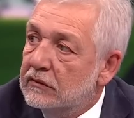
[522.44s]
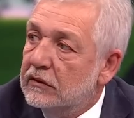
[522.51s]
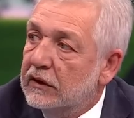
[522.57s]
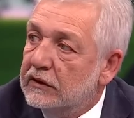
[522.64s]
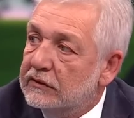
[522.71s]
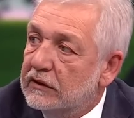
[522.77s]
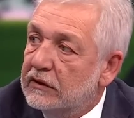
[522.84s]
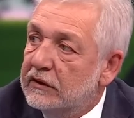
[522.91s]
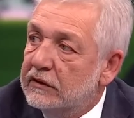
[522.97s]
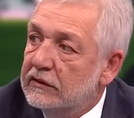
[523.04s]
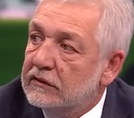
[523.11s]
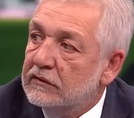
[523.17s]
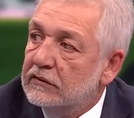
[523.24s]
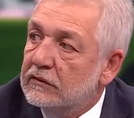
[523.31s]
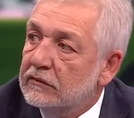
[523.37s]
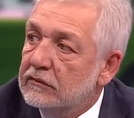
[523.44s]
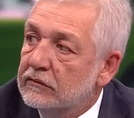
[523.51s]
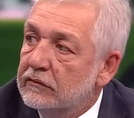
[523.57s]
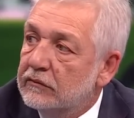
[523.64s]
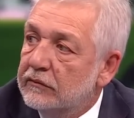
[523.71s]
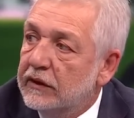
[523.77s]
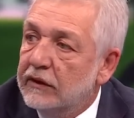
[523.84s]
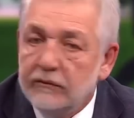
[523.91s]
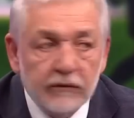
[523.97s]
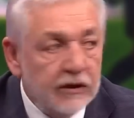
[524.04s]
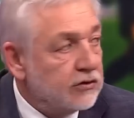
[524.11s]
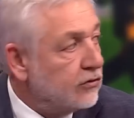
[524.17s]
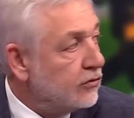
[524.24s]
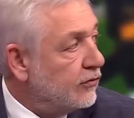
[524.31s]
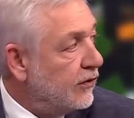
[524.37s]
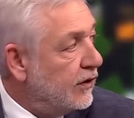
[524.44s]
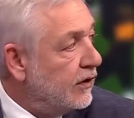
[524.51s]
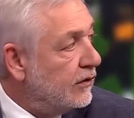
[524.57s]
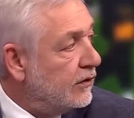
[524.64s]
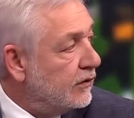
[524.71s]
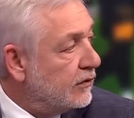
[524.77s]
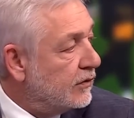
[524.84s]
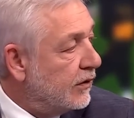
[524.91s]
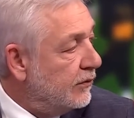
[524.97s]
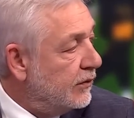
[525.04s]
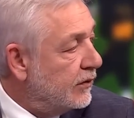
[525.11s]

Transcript: Hatırlayın. Aa tabii tabii Mesut milli falan, takım milli tabii.